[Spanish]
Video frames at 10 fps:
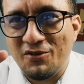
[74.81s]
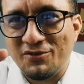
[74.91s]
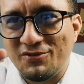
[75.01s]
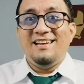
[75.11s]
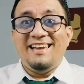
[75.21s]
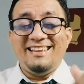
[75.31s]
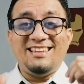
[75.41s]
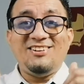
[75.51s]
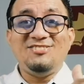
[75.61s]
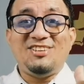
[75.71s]
2.
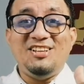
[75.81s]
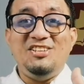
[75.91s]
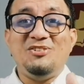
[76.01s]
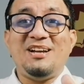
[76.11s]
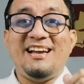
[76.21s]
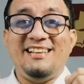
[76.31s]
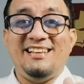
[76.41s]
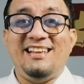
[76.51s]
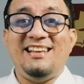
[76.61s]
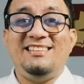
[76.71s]
Este contenido que
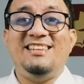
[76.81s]
genere